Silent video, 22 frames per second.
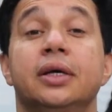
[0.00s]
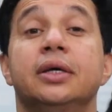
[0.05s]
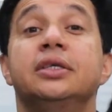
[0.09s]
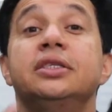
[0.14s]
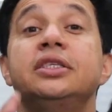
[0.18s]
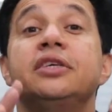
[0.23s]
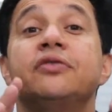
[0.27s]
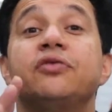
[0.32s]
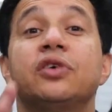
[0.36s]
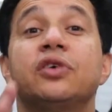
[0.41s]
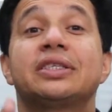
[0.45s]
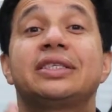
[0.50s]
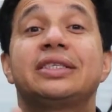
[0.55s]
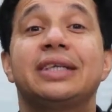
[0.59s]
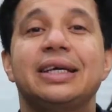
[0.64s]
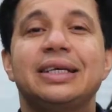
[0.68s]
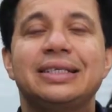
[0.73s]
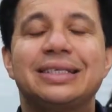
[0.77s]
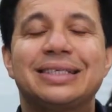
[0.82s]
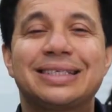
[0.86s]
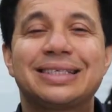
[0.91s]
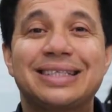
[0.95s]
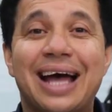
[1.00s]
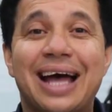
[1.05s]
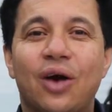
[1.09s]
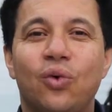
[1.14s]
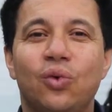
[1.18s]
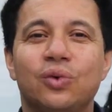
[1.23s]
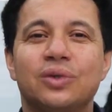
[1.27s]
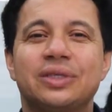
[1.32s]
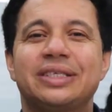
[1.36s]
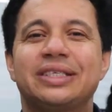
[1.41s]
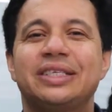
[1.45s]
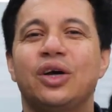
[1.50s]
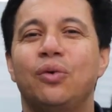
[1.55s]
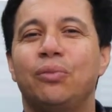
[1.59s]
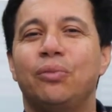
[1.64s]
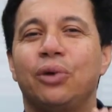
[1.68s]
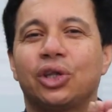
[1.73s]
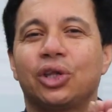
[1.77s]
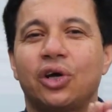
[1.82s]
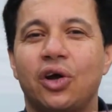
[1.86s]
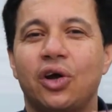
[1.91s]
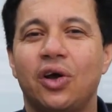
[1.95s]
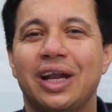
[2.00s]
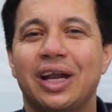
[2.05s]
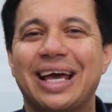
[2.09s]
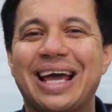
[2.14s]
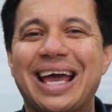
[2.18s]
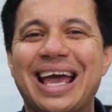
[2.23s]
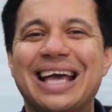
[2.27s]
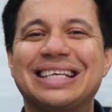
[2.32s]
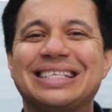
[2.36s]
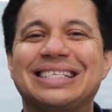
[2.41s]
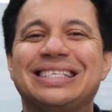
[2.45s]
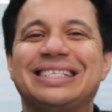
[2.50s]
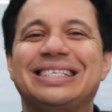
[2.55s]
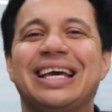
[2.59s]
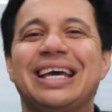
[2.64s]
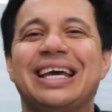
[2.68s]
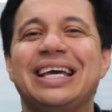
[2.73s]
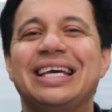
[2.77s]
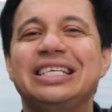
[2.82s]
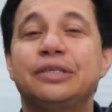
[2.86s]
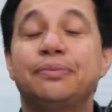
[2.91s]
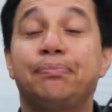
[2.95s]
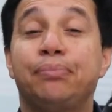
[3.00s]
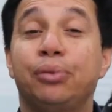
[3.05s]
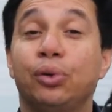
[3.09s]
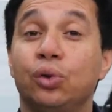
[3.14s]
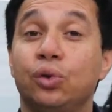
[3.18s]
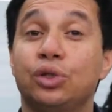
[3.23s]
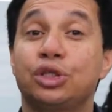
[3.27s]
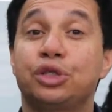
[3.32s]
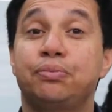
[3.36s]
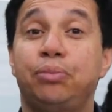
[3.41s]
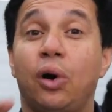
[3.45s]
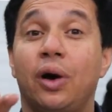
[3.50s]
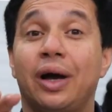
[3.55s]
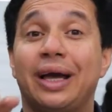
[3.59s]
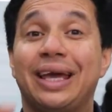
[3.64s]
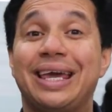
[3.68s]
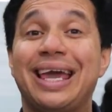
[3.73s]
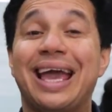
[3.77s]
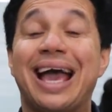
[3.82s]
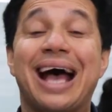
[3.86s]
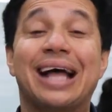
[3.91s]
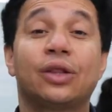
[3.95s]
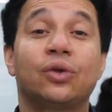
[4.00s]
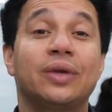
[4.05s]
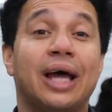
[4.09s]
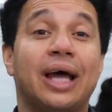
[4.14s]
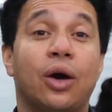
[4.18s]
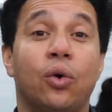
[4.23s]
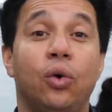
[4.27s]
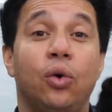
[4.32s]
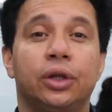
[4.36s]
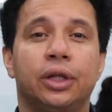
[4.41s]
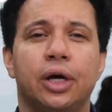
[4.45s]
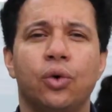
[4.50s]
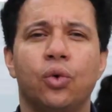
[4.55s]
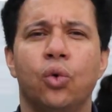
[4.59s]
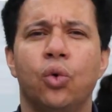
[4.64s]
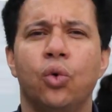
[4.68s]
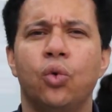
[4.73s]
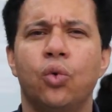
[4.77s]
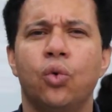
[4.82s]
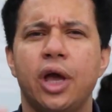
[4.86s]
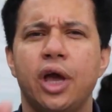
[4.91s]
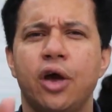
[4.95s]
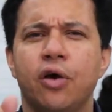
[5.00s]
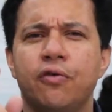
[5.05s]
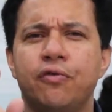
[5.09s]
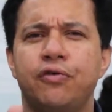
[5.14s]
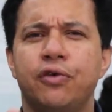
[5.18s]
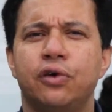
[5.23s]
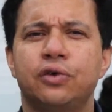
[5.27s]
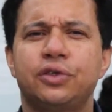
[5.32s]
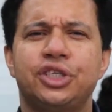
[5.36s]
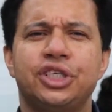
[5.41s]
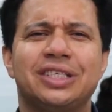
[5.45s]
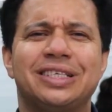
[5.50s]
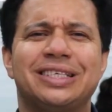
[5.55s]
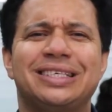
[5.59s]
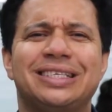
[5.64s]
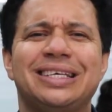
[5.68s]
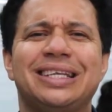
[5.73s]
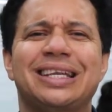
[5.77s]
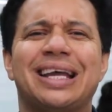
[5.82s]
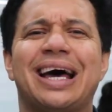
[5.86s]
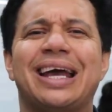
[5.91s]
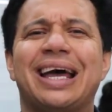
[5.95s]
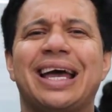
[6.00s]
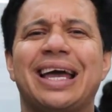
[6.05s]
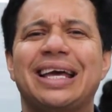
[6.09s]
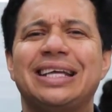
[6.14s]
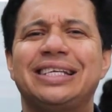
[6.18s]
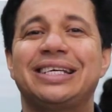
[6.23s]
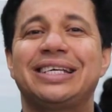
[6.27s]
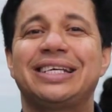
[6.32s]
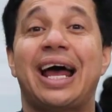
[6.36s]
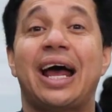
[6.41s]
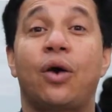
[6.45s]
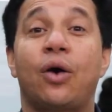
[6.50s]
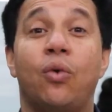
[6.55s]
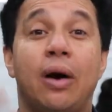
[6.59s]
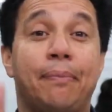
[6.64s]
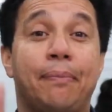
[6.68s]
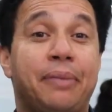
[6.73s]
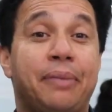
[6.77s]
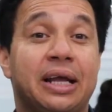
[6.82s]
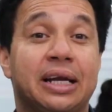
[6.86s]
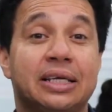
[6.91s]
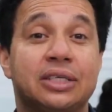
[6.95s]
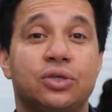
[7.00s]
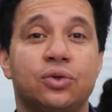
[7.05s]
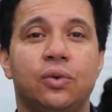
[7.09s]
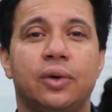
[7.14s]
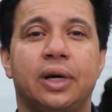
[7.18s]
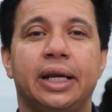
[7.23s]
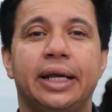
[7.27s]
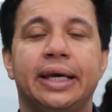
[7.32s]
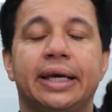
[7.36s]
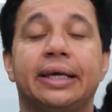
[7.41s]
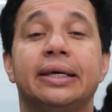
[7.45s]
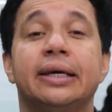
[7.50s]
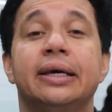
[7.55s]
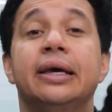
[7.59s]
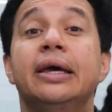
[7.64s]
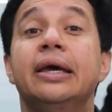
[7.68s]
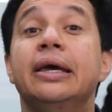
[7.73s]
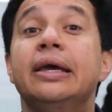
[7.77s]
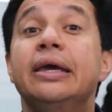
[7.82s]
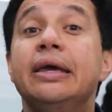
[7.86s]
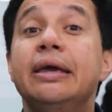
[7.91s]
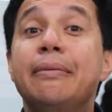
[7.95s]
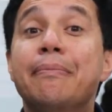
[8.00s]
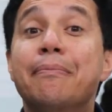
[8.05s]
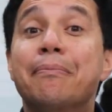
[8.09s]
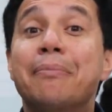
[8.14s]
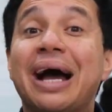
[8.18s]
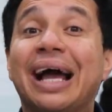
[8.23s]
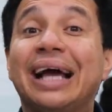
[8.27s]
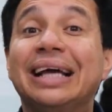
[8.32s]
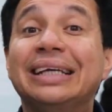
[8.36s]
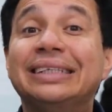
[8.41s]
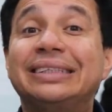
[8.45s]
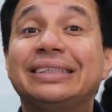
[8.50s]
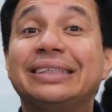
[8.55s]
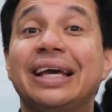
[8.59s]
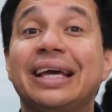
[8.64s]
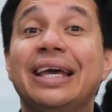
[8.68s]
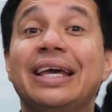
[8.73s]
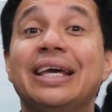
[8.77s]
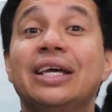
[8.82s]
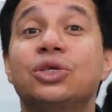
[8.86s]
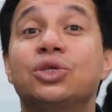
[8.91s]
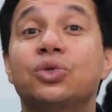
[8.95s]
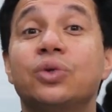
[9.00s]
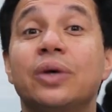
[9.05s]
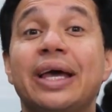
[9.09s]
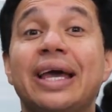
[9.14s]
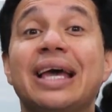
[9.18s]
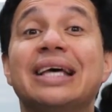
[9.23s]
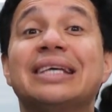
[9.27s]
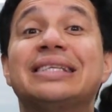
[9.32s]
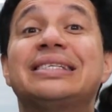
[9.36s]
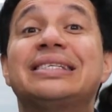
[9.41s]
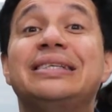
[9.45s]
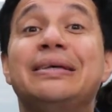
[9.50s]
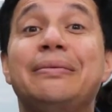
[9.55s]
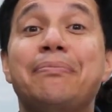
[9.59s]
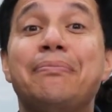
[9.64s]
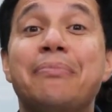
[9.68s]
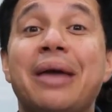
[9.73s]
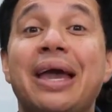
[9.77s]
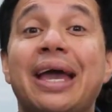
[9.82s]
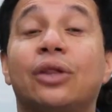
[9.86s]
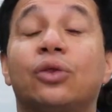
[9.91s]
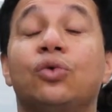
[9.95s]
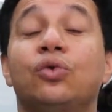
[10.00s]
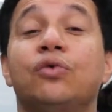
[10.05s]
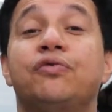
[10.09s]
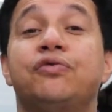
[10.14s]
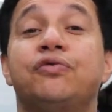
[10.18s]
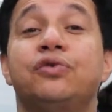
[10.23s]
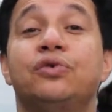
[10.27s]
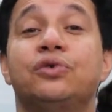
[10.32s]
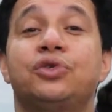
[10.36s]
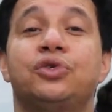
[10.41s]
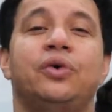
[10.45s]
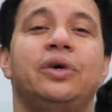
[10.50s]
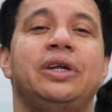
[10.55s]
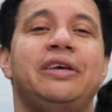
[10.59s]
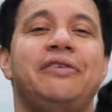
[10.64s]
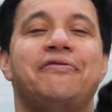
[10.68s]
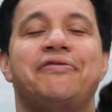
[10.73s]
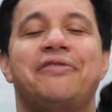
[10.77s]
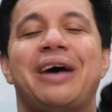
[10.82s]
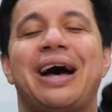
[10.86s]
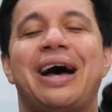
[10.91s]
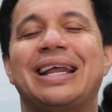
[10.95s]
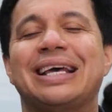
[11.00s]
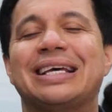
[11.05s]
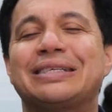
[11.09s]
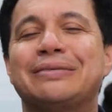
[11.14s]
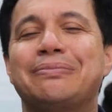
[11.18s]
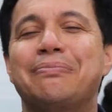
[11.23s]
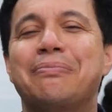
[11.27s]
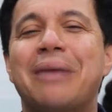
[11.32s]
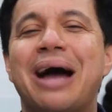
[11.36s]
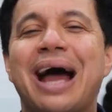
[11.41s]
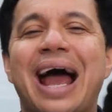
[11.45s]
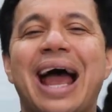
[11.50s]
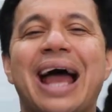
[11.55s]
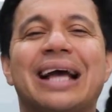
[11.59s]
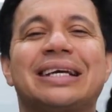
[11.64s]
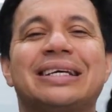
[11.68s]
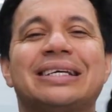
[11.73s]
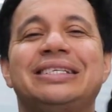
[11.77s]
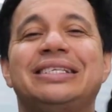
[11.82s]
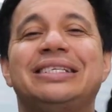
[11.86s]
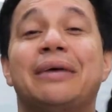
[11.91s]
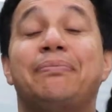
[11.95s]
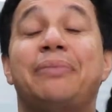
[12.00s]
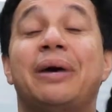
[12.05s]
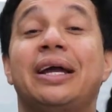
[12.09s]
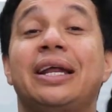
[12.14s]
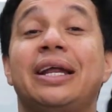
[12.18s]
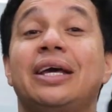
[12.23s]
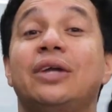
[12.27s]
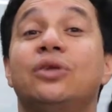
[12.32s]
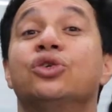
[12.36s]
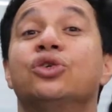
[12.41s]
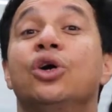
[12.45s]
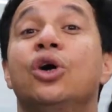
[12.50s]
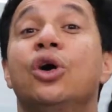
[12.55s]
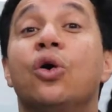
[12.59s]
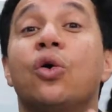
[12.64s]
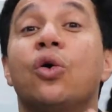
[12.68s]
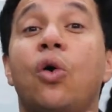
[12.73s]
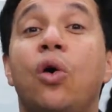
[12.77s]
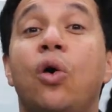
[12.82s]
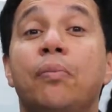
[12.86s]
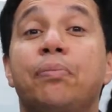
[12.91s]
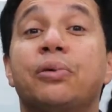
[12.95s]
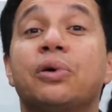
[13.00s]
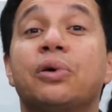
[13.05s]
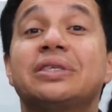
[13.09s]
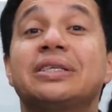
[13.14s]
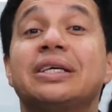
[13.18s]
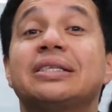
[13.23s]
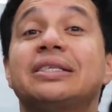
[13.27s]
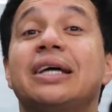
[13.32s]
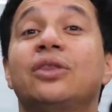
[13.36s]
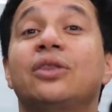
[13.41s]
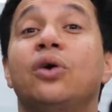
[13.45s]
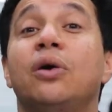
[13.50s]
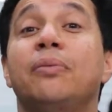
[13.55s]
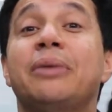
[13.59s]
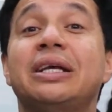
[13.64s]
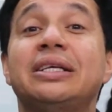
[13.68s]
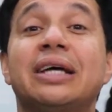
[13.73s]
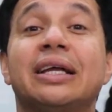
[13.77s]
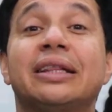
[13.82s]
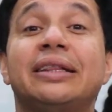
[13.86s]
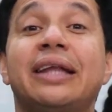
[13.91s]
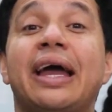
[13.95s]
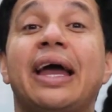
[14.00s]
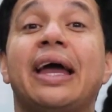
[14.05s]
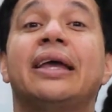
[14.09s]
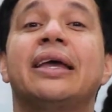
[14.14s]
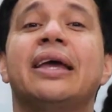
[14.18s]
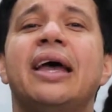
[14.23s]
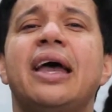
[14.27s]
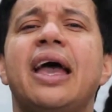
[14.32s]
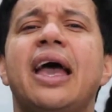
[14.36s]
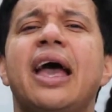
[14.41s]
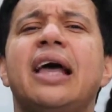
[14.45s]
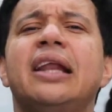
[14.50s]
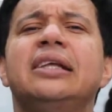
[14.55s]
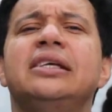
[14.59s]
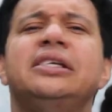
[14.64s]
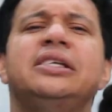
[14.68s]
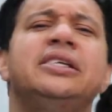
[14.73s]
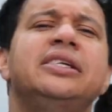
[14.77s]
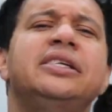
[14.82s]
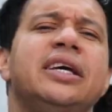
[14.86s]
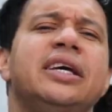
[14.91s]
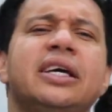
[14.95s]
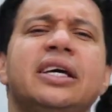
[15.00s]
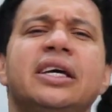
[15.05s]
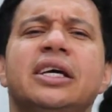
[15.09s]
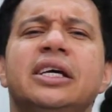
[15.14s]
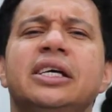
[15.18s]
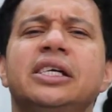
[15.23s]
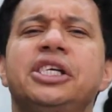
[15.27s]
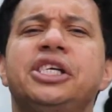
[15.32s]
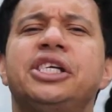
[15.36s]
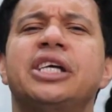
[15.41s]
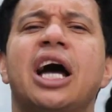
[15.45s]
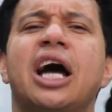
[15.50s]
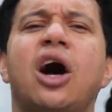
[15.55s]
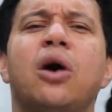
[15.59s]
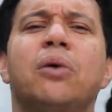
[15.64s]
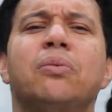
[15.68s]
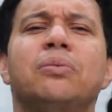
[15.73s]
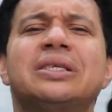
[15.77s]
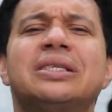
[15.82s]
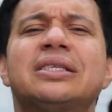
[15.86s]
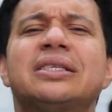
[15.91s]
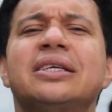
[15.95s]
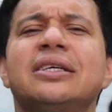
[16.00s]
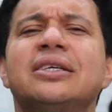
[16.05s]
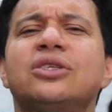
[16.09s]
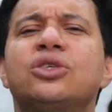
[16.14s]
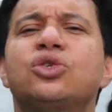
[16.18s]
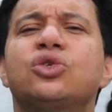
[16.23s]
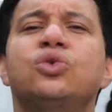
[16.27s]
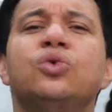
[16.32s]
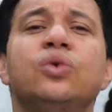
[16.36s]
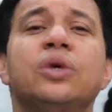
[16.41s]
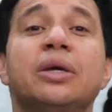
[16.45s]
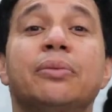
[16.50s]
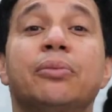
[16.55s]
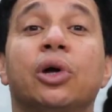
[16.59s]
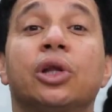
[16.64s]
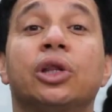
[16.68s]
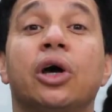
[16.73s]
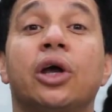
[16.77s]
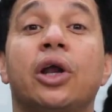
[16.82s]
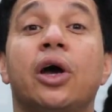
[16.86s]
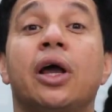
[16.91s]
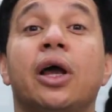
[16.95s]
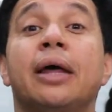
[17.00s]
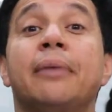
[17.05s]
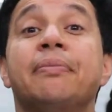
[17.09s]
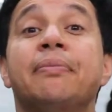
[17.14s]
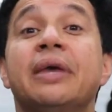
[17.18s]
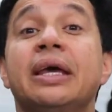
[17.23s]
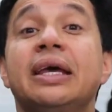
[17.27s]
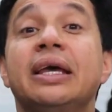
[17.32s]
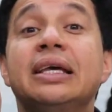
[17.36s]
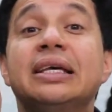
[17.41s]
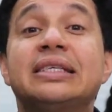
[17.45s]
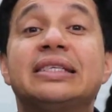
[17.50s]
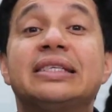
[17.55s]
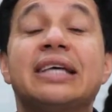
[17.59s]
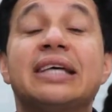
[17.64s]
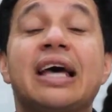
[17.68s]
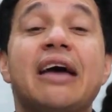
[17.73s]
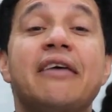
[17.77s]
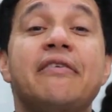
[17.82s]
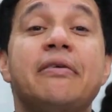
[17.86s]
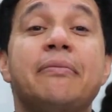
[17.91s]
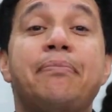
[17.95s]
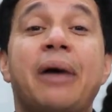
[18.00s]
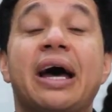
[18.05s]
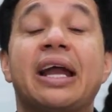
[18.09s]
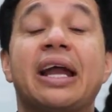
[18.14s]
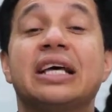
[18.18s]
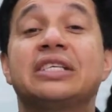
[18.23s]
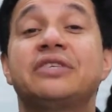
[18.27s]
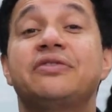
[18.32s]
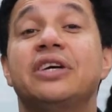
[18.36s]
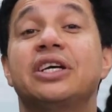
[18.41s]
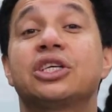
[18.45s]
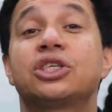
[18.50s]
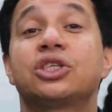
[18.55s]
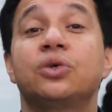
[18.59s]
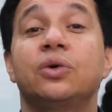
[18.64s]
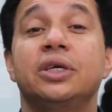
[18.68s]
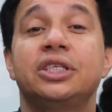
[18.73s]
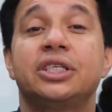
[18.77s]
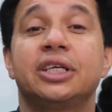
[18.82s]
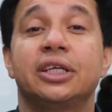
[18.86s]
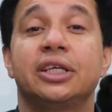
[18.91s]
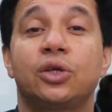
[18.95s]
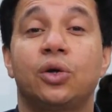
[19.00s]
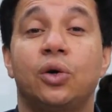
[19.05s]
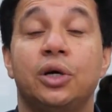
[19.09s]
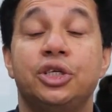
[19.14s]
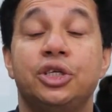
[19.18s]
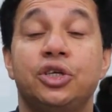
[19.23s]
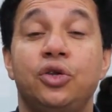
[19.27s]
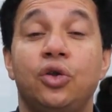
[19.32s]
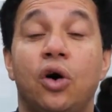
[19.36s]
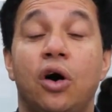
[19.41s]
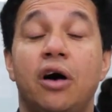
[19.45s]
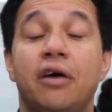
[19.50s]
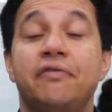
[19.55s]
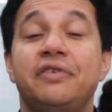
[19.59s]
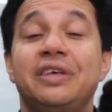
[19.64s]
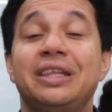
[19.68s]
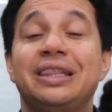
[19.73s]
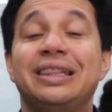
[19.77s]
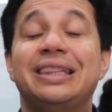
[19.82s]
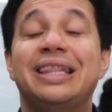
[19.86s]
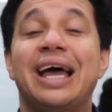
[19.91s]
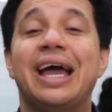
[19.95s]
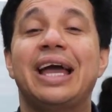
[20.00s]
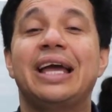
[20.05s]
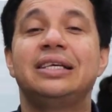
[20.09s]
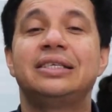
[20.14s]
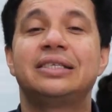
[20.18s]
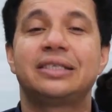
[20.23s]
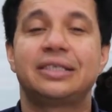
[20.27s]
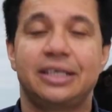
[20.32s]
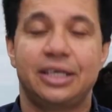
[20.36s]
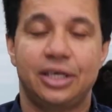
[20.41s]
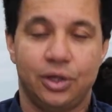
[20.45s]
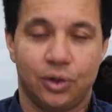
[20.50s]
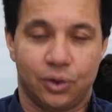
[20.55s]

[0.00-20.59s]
Se você está com o seu Motorola E6 Plus bloqueado na conta Google, eu vou te ensinar a retirar com apenas um clique. E mais que isso, esse método funciona em várias marcas de aparelhos com processador MediaTek, LG, Xiaomi, Samsung e Motorola e serve para as versões de Android 9, 10 e